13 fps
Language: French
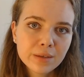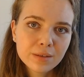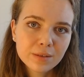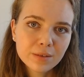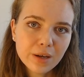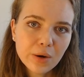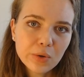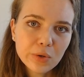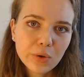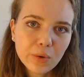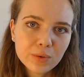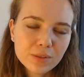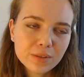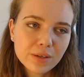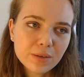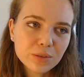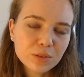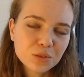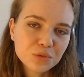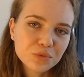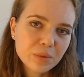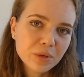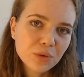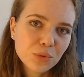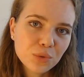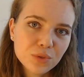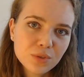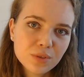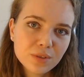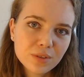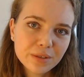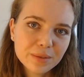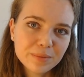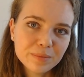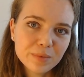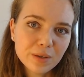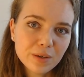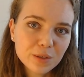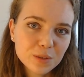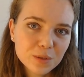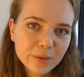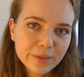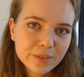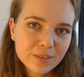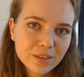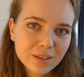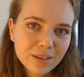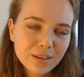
Donc là, en l'occurrence, en allant dans une famille russe euh, orthodoxe,